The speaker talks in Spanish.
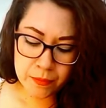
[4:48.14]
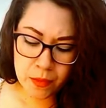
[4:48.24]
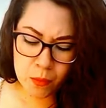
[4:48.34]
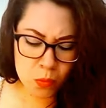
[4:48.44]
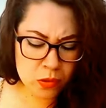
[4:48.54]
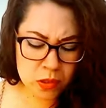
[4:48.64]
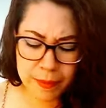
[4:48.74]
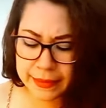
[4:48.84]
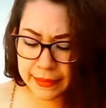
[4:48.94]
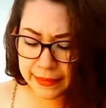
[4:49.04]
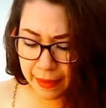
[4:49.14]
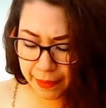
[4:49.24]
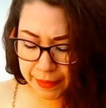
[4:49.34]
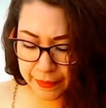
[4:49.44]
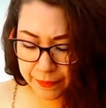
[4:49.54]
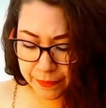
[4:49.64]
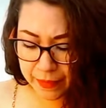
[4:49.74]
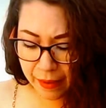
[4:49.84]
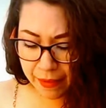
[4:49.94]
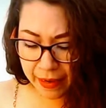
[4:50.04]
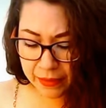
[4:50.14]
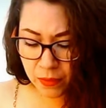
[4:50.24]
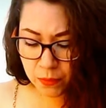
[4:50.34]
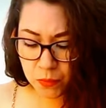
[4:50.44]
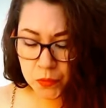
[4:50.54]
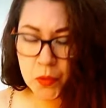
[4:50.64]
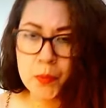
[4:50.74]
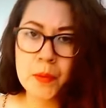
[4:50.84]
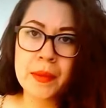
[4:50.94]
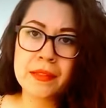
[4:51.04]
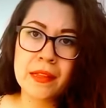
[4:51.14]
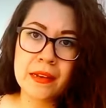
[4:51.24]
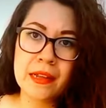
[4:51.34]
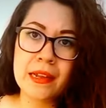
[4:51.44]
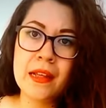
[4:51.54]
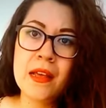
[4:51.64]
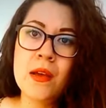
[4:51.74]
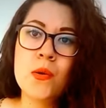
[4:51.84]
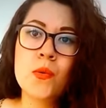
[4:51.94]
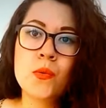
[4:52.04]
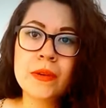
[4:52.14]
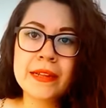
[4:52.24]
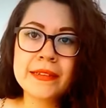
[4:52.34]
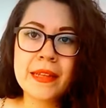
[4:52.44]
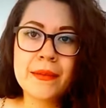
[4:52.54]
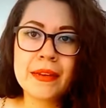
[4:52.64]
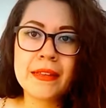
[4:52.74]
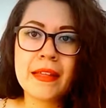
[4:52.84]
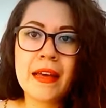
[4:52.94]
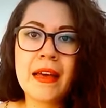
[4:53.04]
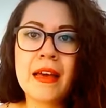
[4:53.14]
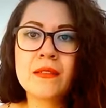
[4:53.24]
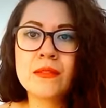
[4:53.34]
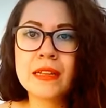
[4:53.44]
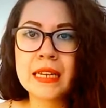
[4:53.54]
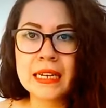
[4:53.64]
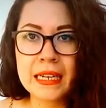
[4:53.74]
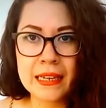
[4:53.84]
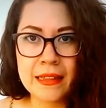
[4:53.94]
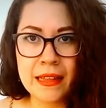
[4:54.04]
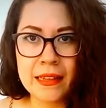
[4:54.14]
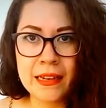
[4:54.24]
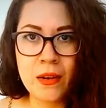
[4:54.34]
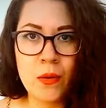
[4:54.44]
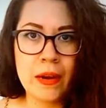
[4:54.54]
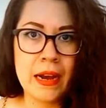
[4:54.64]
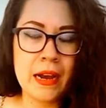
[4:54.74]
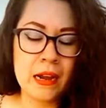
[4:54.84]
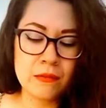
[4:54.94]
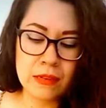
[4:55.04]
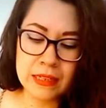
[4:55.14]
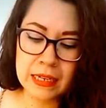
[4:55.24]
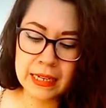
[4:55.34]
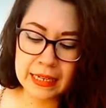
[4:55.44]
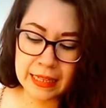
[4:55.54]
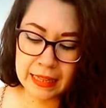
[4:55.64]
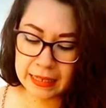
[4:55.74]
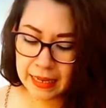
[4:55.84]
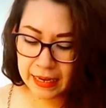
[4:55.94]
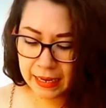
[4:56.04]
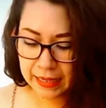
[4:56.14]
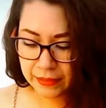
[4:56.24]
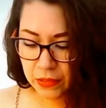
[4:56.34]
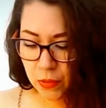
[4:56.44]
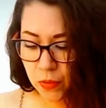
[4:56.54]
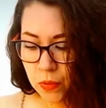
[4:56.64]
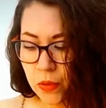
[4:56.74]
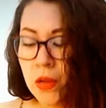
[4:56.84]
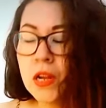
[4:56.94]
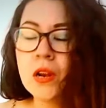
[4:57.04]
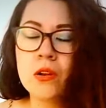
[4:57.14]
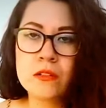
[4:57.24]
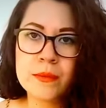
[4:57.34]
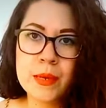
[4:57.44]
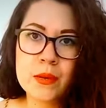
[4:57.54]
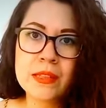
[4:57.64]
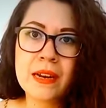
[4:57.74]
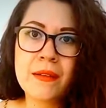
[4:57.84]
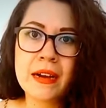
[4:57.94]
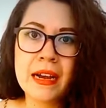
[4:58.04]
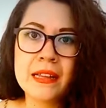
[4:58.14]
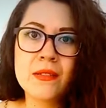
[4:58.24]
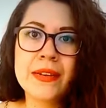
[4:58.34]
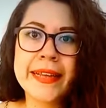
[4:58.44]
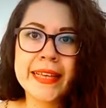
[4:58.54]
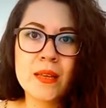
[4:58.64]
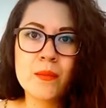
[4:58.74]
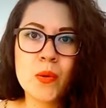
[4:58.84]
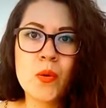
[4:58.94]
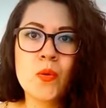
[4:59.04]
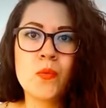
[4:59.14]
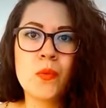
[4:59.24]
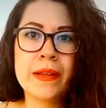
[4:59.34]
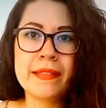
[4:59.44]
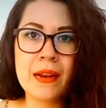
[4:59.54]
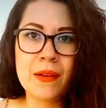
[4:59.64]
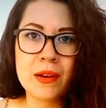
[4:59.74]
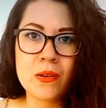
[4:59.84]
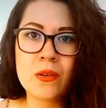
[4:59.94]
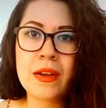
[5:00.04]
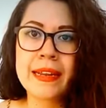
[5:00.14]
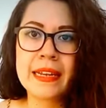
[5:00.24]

mucho más estables, trabajando mucho por mantener una estabilidad, una tranquilidad en el hogar, una tranquilidad en la relación. Los veo trabajando en equipo, un buen trabajo en